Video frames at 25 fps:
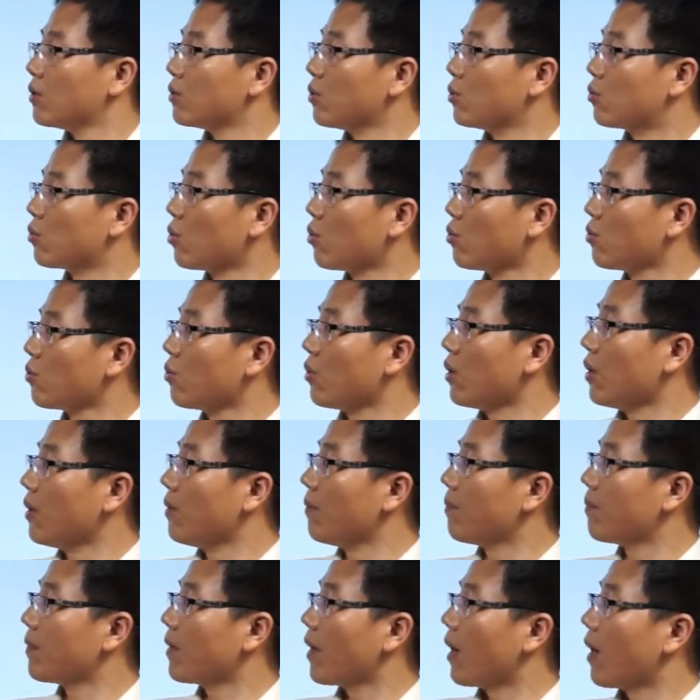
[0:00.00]
就通过。
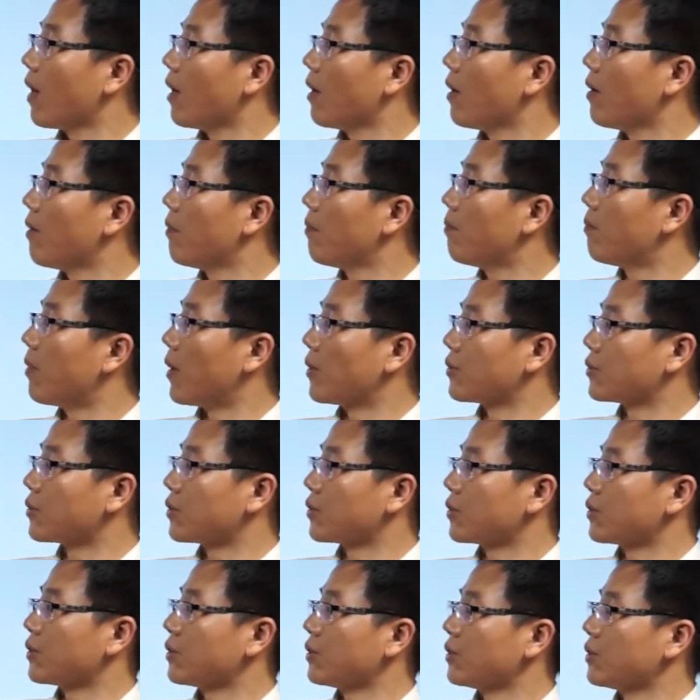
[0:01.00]
保
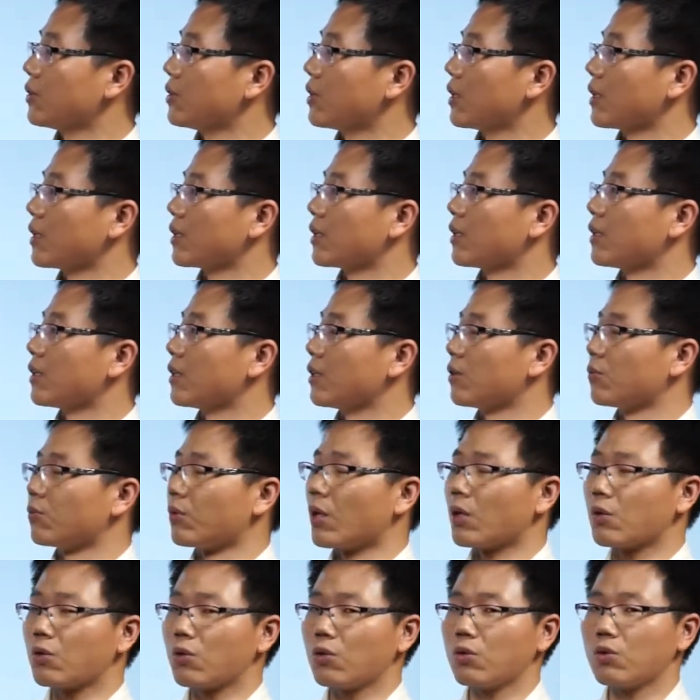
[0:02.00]
持这个
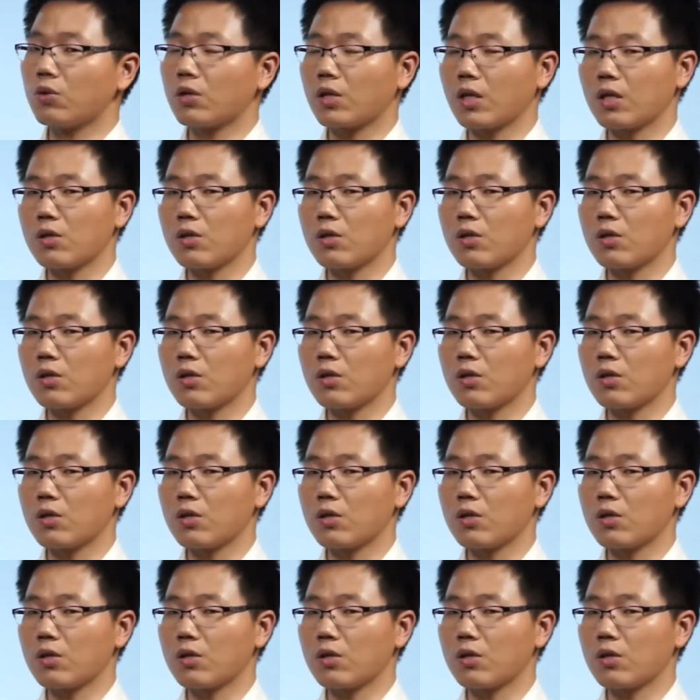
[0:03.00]
员工